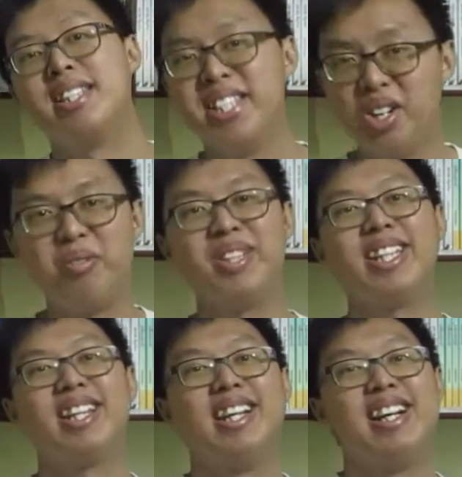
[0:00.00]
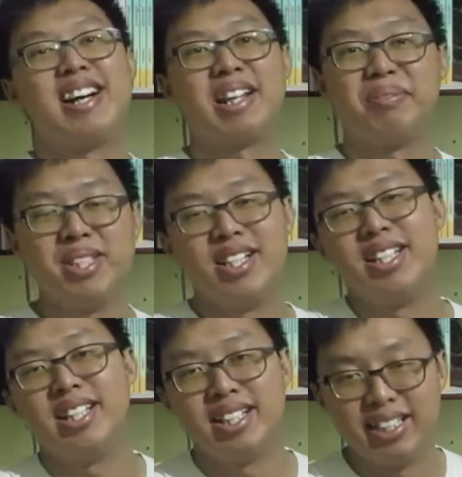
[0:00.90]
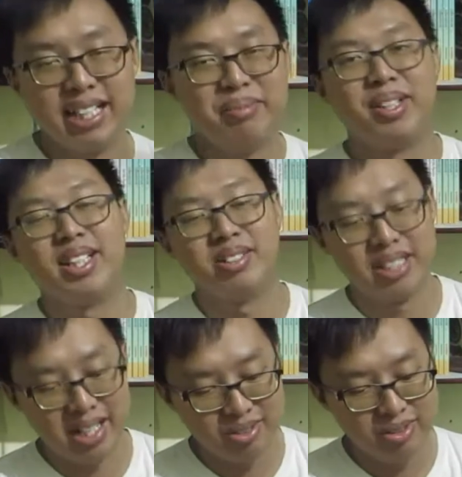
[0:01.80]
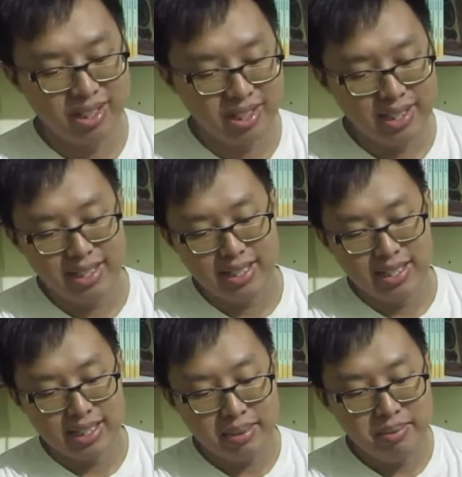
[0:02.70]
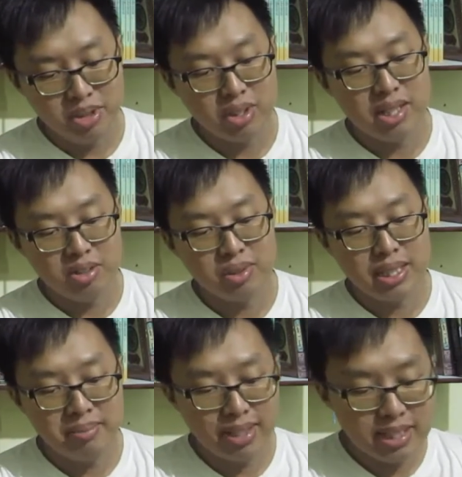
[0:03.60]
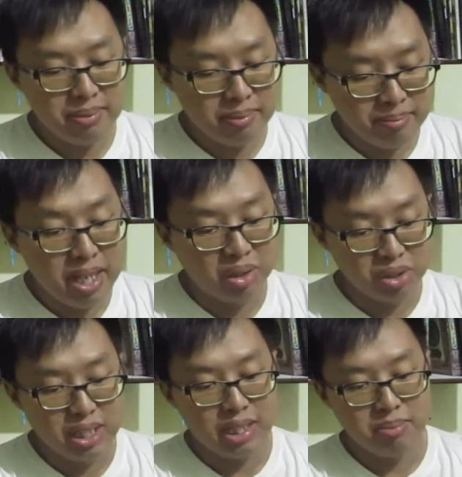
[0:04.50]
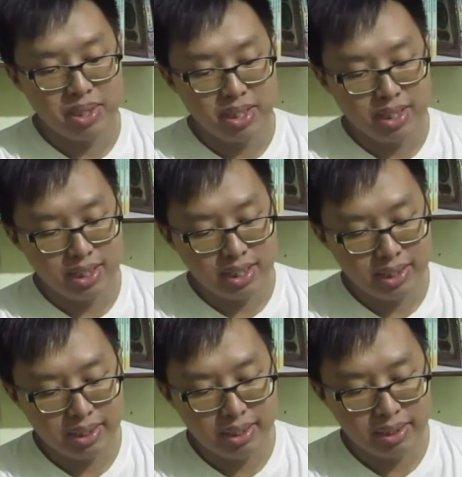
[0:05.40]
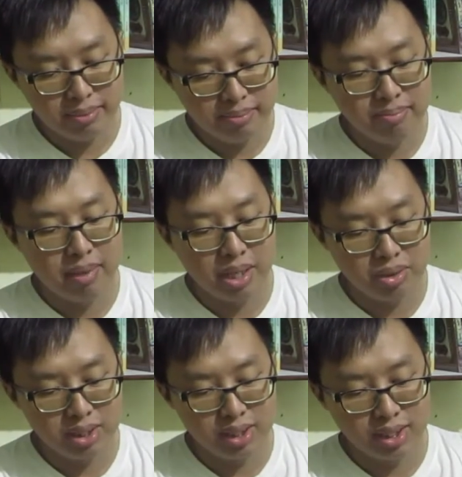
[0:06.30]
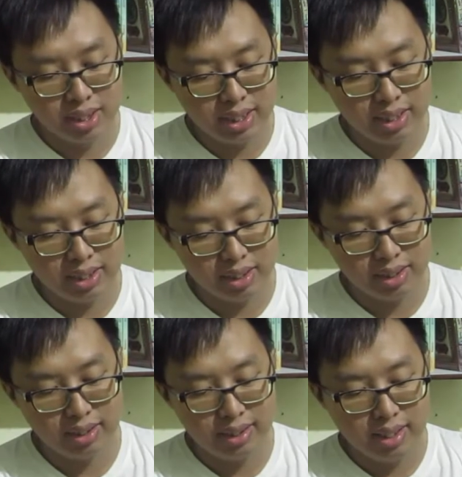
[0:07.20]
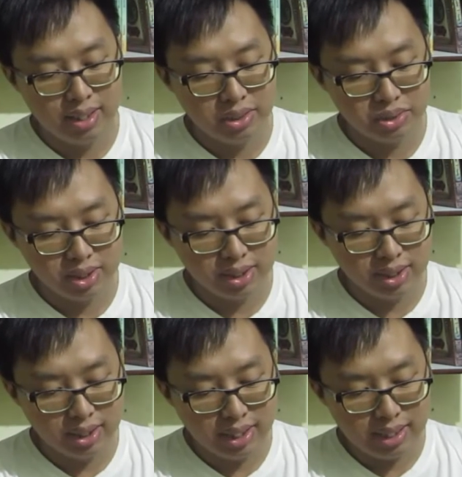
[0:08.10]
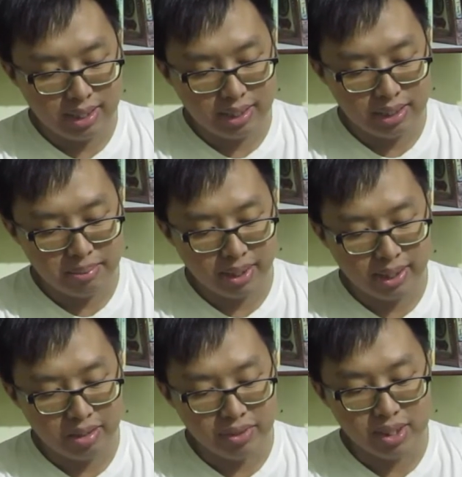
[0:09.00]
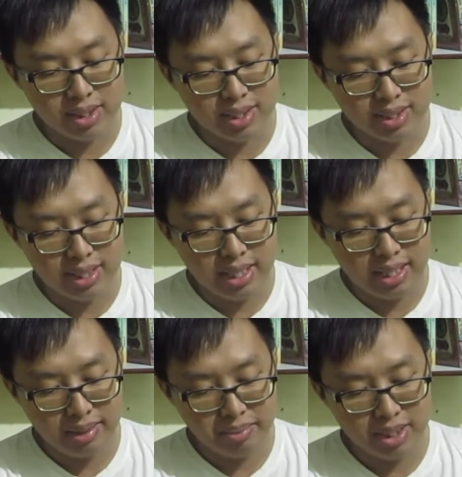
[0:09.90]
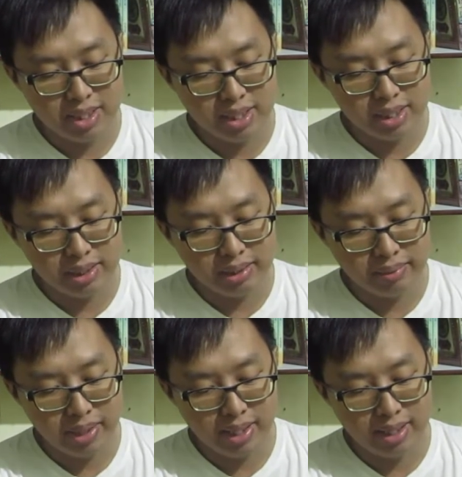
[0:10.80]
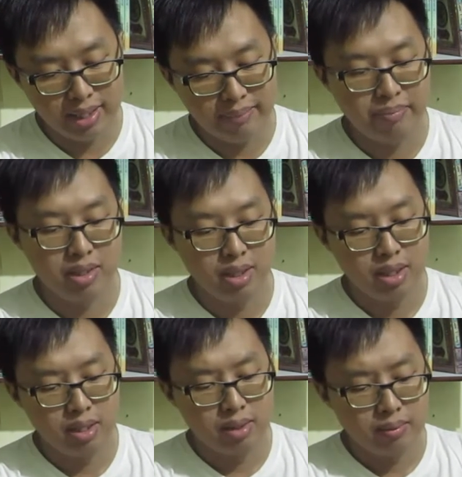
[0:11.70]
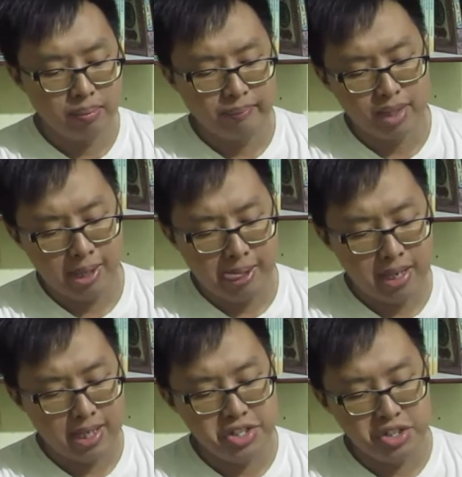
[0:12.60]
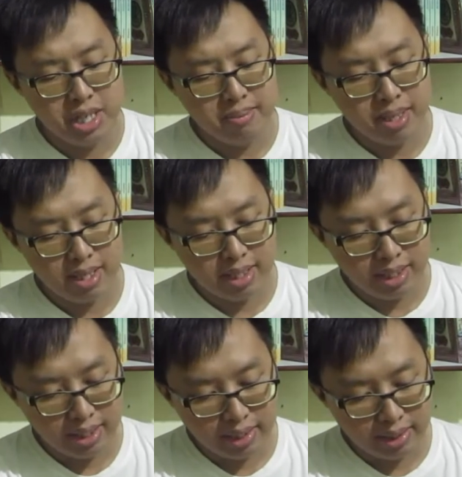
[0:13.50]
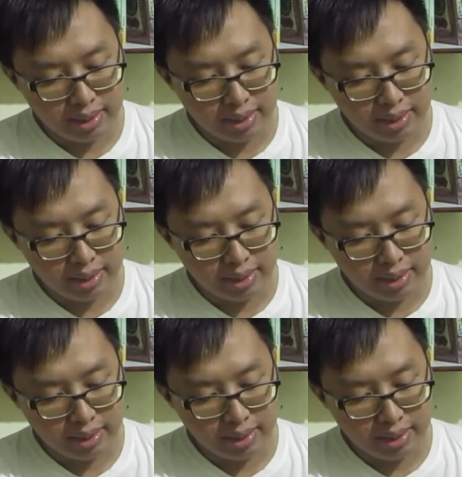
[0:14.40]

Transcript: Xiaomi Redmi jadi nggak begitu tahu tapi menurut aku tampilannya bagus lah lebih bagus di sini Terus di sini ada ini bagian widgetnya bisa di ada ada jam ada